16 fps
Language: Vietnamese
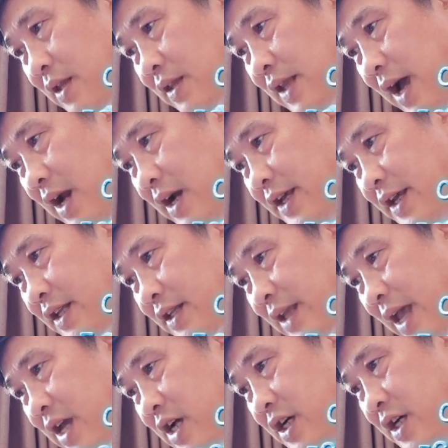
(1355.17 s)
Ta liền
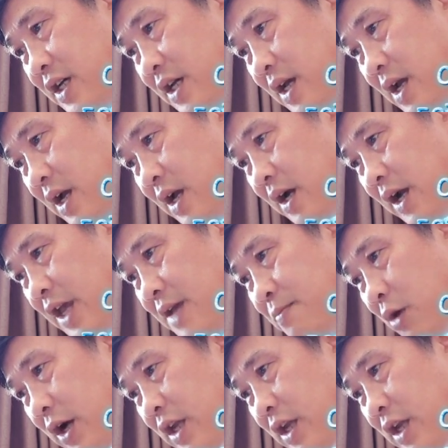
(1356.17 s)
thay ngươi lấy một